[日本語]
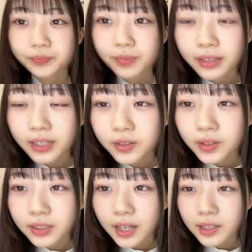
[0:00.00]
7位の
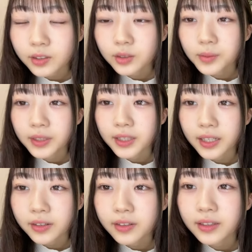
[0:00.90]
方ハートを持って
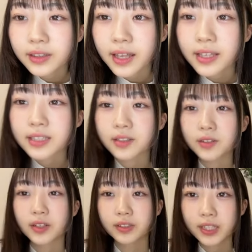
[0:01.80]
いる天使のよ
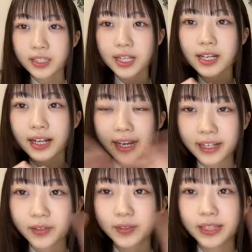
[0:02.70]
うなうさぎさんあり
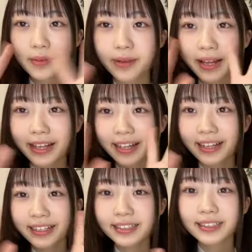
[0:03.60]
がとうござい
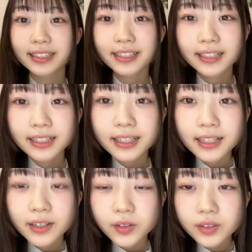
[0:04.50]
ます
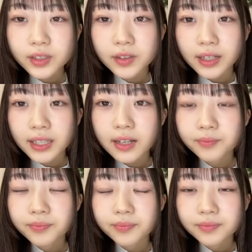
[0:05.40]
6位の方
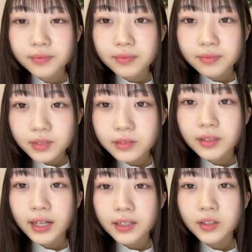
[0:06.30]
と
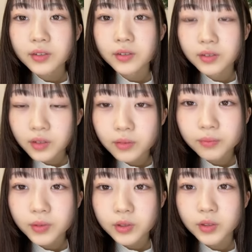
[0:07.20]
ハンギョンの
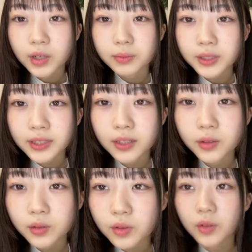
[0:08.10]
帽子をかぶっている
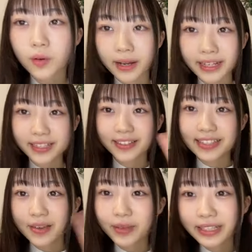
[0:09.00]
男の子ありがとうご
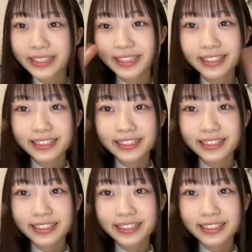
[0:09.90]
ざいます